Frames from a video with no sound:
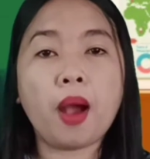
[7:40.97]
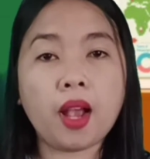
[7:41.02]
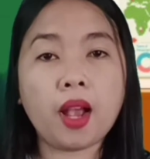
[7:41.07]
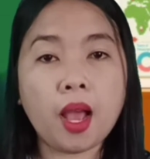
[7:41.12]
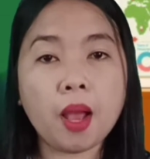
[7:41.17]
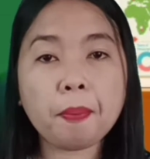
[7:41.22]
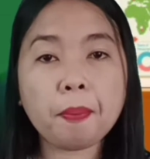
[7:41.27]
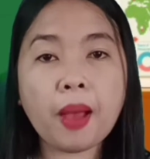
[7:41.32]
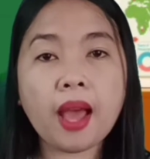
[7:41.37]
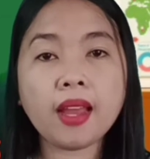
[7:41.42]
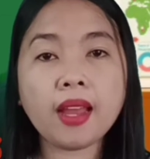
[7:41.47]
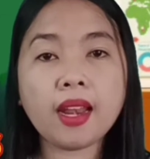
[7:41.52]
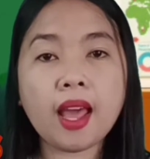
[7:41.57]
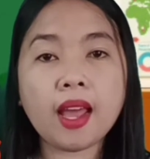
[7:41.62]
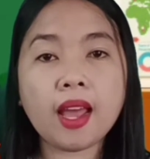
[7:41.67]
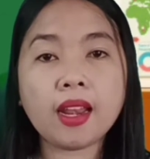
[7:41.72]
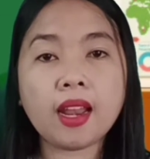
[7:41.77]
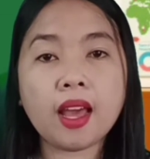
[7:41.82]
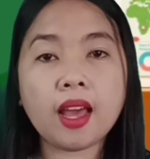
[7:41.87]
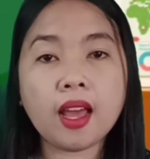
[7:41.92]
mga
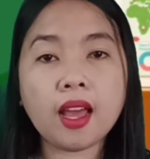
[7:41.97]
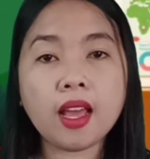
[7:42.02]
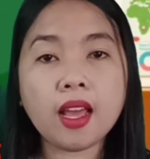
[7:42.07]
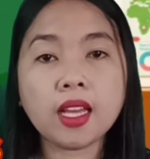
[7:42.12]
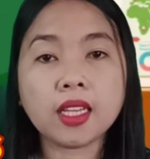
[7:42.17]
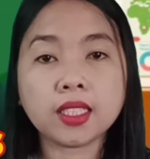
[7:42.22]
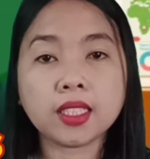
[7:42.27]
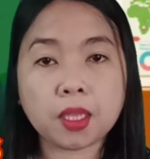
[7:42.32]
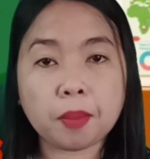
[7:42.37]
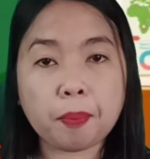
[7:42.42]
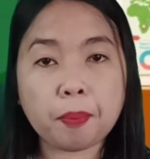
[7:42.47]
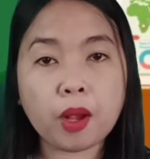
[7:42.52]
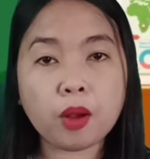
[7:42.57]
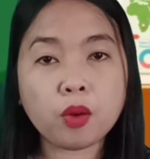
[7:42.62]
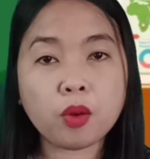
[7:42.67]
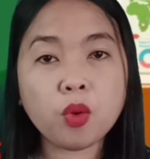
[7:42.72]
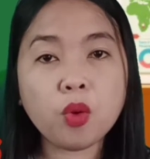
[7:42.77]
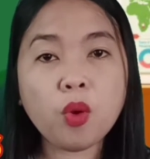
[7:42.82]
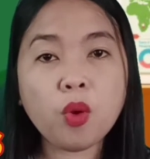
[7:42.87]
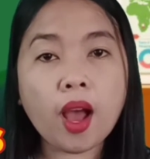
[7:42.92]
paalala sa
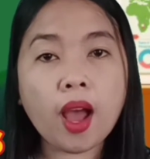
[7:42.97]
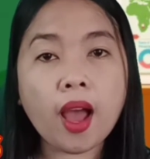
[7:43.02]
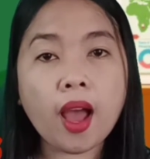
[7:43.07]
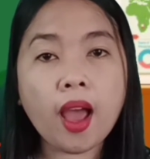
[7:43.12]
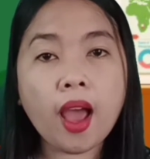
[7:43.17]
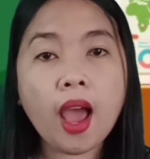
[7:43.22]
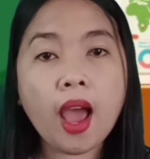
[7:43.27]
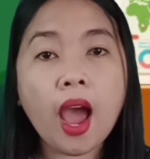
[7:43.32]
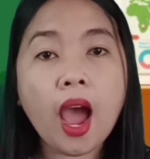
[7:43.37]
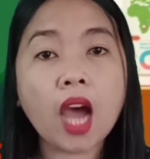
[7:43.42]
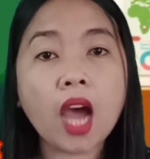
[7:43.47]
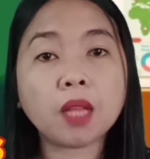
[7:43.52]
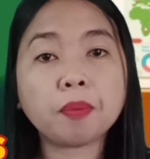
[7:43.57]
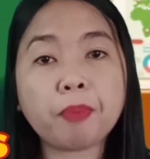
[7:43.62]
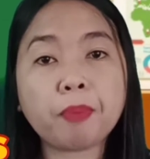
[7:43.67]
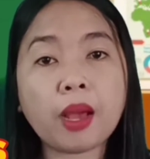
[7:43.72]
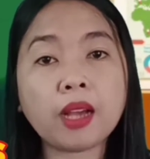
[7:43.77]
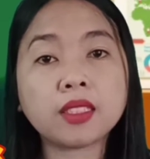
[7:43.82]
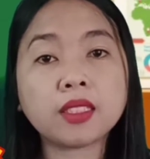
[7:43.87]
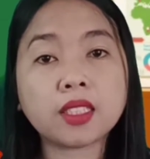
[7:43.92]
pagkuha
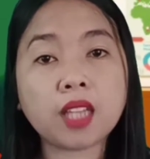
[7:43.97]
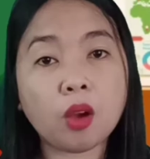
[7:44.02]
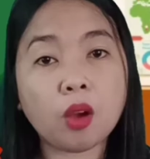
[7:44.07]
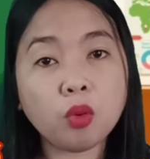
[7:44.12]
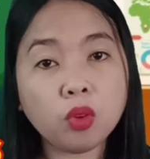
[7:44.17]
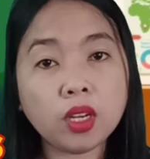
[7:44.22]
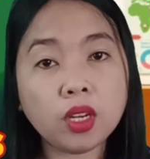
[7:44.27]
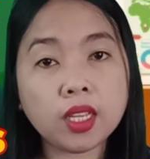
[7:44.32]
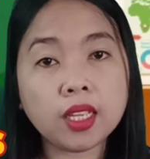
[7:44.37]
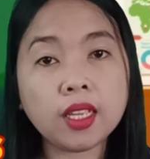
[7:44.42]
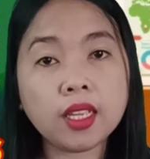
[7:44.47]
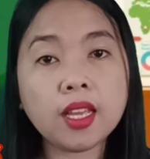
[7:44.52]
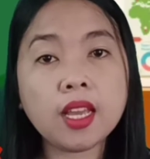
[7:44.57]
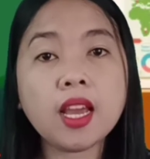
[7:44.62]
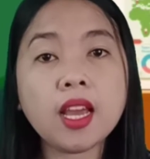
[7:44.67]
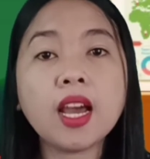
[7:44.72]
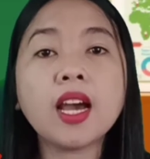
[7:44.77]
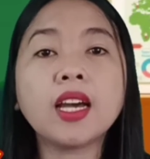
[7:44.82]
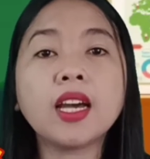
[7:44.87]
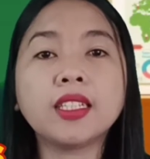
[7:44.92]
at
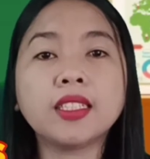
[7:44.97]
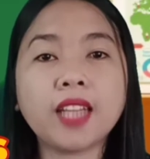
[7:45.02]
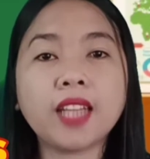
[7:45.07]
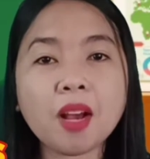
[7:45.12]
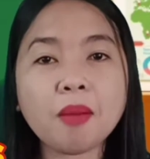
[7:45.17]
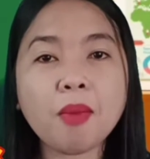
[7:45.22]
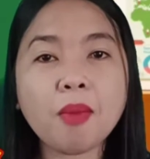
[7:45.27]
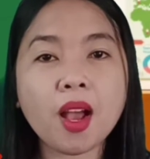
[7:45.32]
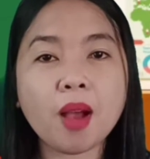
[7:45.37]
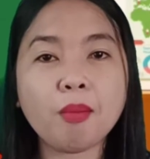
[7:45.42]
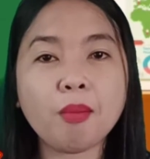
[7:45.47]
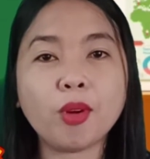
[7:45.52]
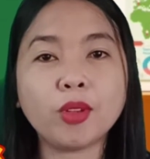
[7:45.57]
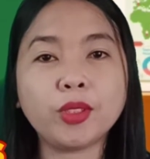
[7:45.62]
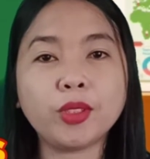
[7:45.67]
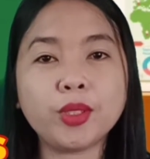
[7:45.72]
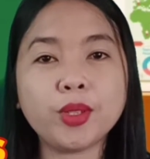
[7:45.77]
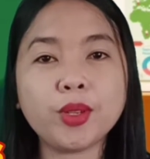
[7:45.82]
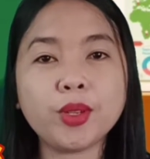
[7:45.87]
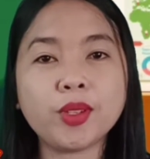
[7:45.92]
pagsauli ng mga
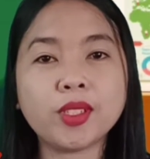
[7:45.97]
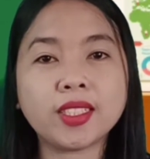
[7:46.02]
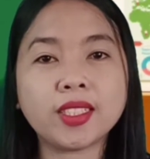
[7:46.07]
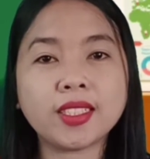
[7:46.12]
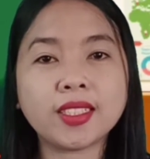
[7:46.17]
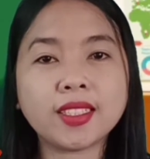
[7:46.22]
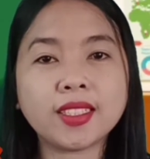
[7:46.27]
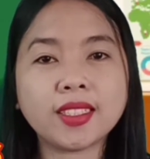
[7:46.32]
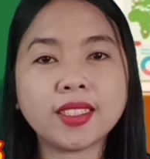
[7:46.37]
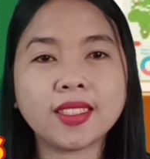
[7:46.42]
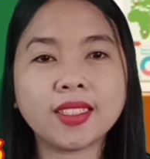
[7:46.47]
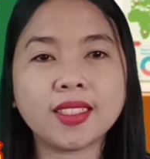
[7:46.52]
modules.